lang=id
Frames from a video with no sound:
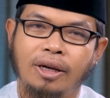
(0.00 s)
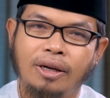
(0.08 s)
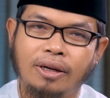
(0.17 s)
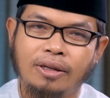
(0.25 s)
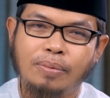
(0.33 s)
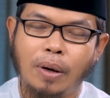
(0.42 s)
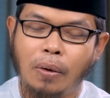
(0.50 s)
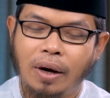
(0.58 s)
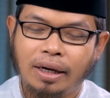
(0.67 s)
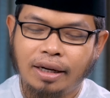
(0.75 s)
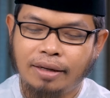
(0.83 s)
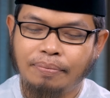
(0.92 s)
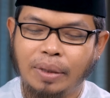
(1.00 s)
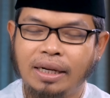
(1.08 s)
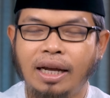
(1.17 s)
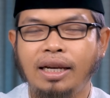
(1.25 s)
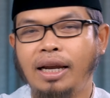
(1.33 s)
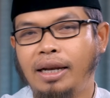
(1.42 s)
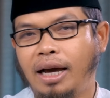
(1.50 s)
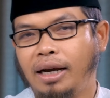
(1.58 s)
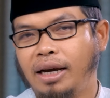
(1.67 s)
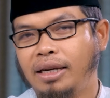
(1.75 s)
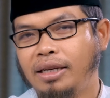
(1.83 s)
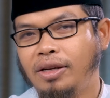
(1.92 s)
e, dibawakan pendalilan
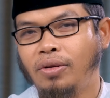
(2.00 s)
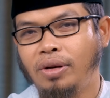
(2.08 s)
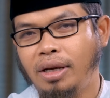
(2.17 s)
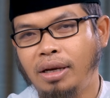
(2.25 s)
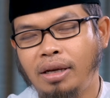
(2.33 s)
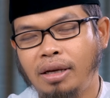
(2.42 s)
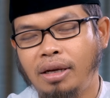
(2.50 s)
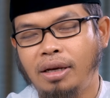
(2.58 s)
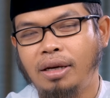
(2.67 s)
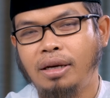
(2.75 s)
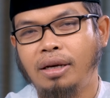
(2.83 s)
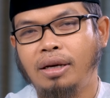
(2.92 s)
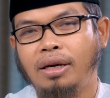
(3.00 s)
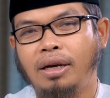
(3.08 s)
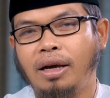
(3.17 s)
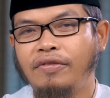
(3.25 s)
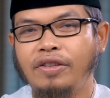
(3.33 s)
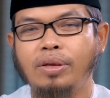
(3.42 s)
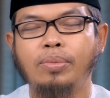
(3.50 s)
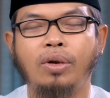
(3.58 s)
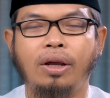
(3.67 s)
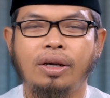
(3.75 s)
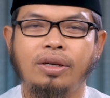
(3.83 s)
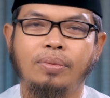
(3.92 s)
akal ini oleh Al-Hafidz Ibnu
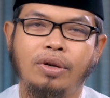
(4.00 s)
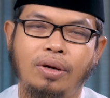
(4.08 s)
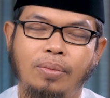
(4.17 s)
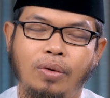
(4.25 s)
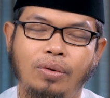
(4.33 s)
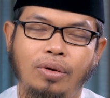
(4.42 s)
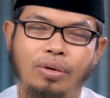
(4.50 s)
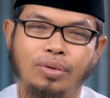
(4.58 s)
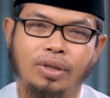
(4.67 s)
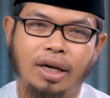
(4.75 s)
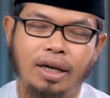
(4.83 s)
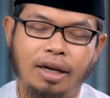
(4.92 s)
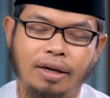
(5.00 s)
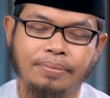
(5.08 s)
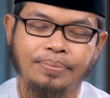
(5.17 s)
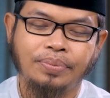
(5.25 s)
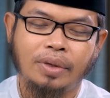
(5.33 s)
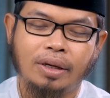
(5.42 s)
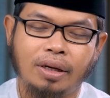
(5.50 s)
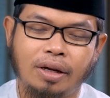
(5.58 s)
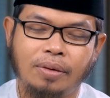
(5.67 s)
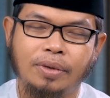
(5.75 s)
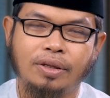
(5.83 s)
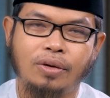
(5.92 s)
Qayyim rahimahullahu taala
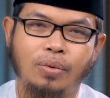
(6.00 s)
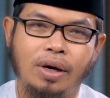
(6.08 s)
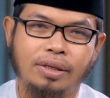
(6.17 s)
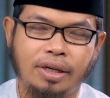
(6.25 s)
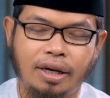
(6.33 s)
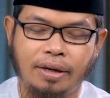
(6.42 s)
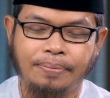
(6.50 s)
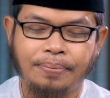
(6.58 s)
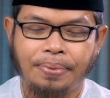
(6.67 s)
rahmatan wasi'ah.